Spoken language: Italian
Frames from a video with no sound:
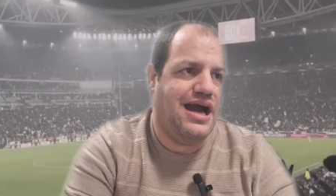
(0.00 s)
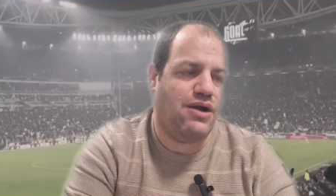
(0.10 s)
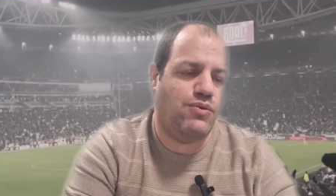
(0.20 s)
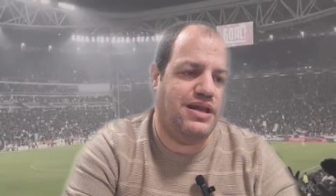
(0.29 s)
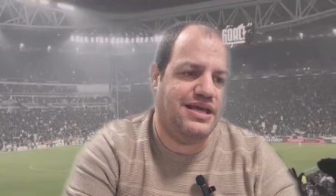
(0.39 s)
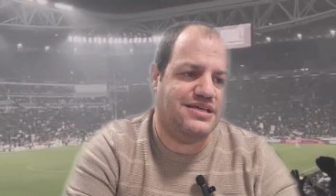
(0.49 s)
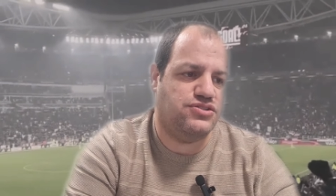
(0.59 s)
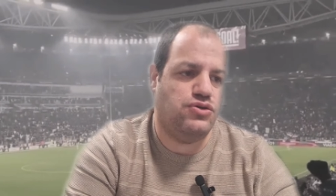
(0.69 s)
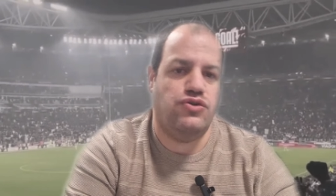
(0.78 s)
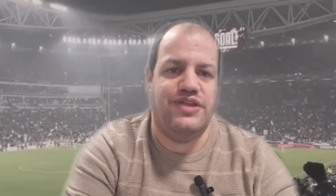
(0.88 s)
a quelli che
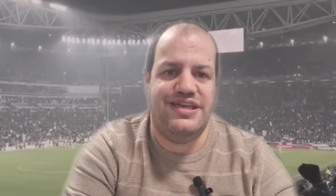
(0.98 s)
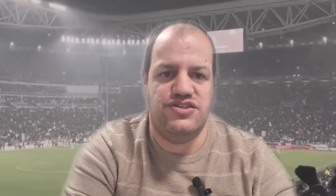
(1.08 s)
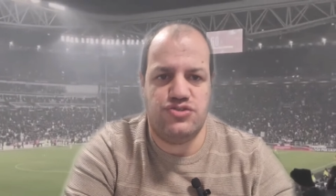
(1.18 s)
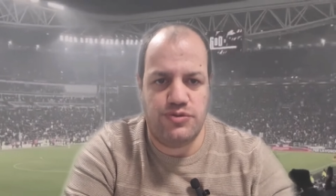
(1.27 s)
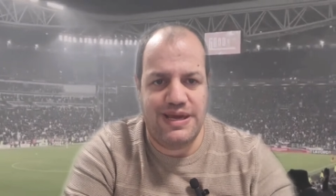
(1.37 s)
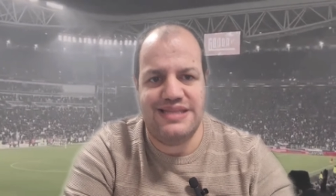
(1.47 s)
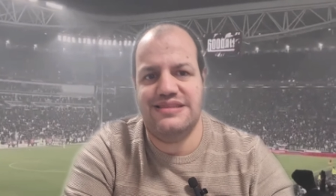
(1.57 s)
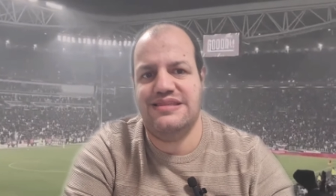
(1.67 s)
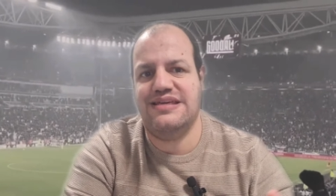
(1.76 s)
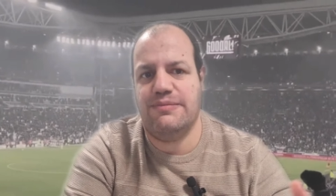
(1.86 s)
sono degli
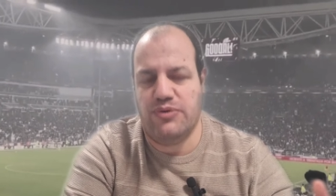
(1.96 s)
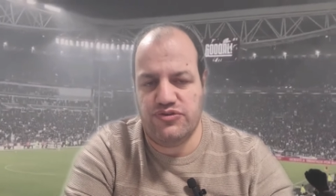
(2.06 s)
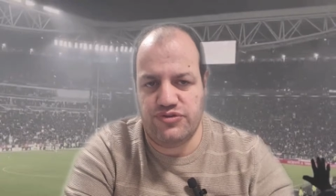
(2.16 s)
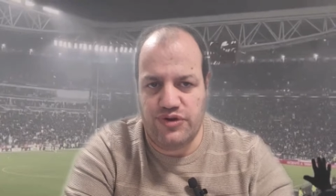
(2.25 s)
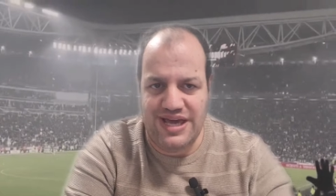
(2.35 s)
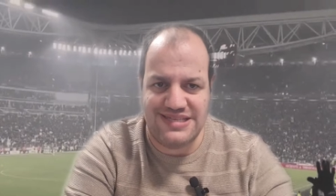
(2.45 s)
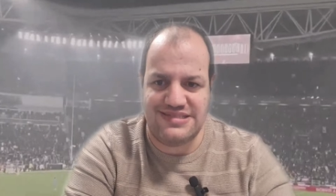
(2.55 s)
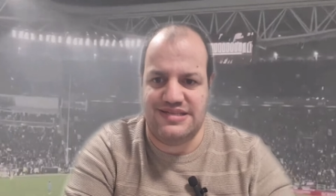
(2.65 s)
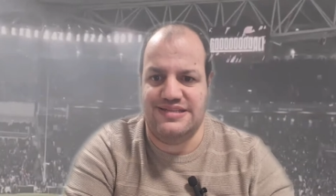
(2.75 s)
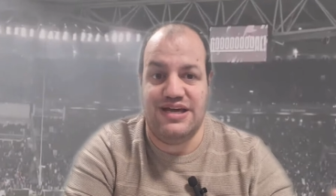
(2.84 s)
strumenti che possono
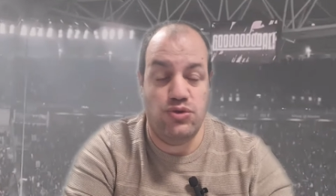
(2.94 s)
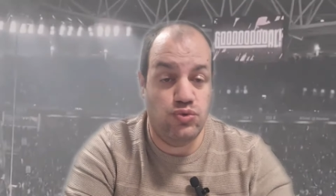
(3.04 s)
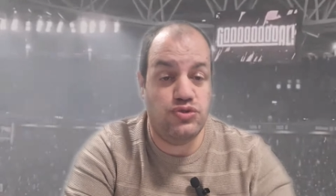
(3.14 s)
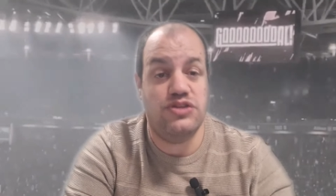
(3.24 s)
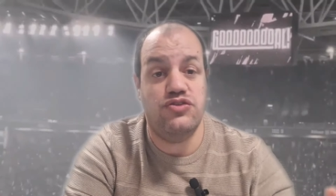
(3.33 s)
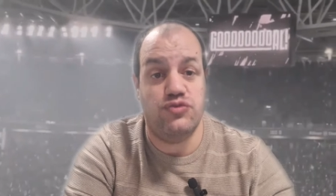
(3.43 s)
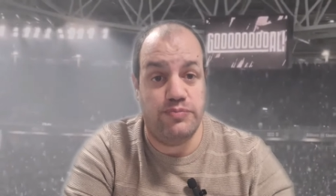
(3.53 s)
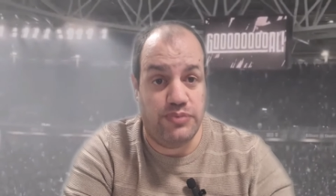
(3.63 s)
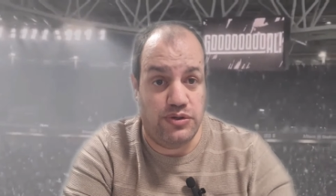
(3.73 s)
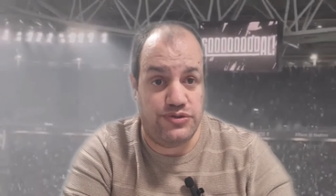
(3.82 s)
essere d'aiuto e di
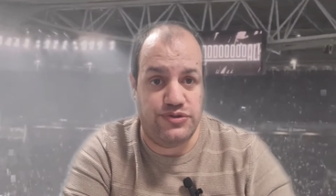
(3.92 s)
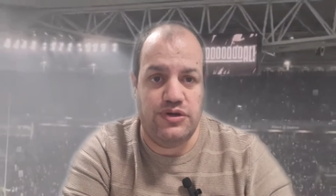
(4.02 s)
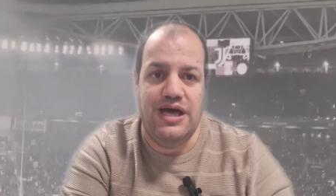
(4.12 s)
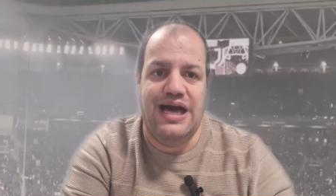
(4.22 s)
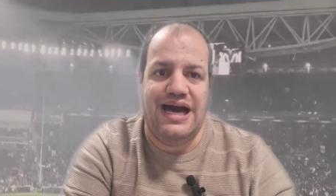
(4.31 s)
supporto